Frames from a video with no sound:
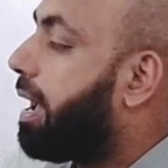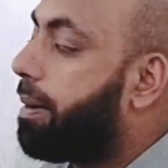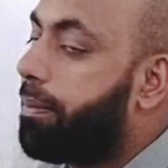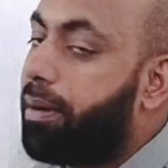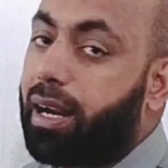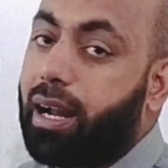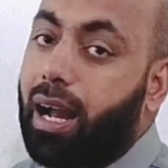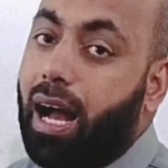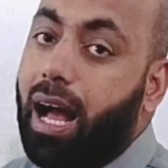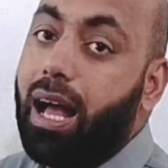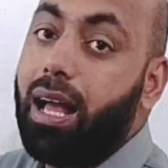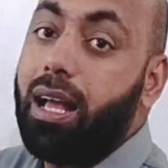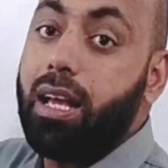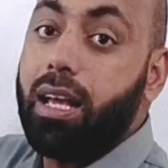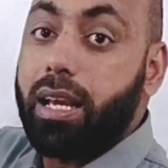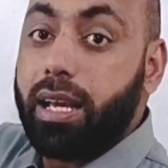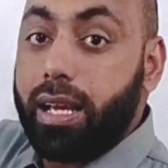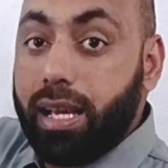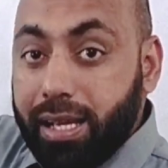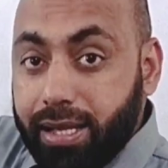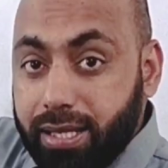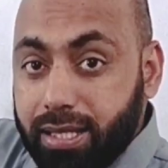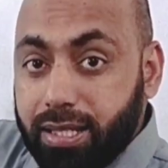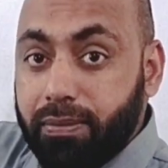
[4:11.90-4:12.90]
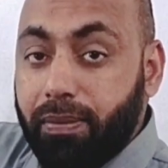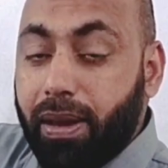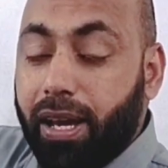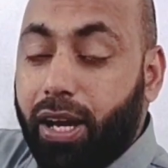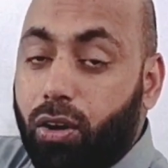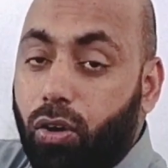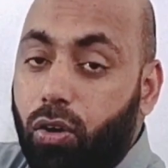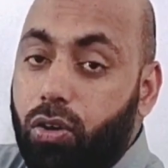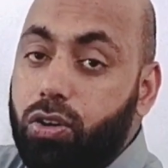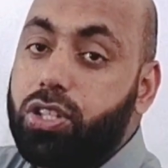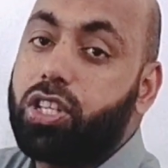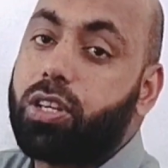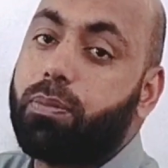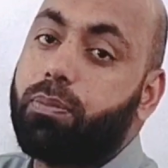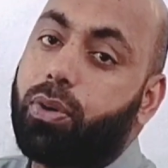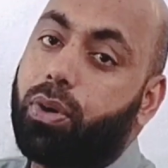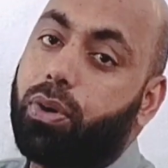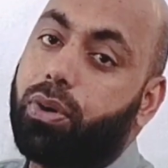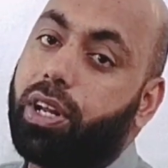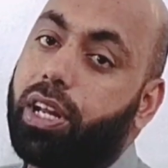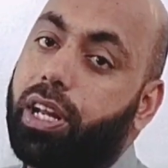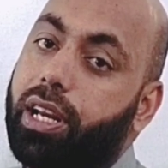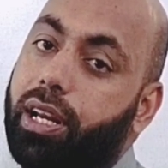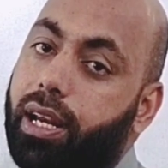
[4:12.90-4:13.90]
फाइबर का इसमें कौन सी
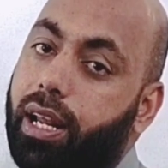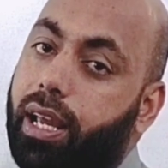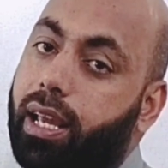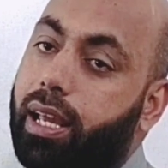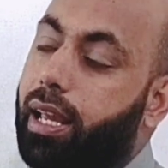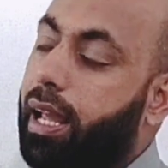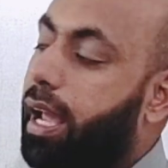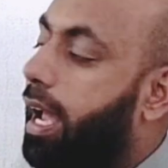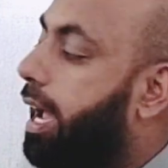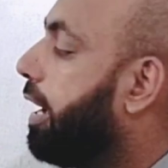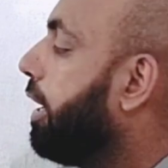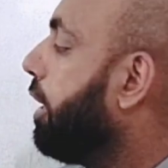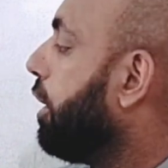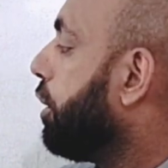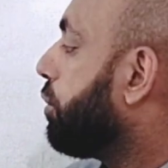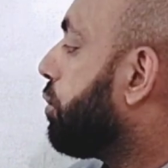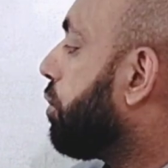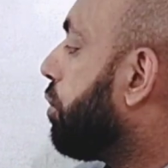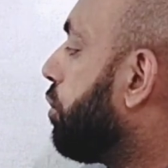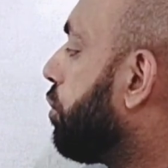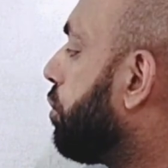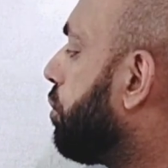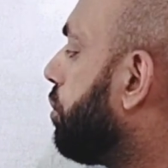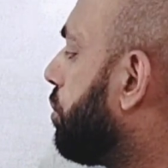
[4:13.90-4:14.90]
प्रोटीन नहीं है तो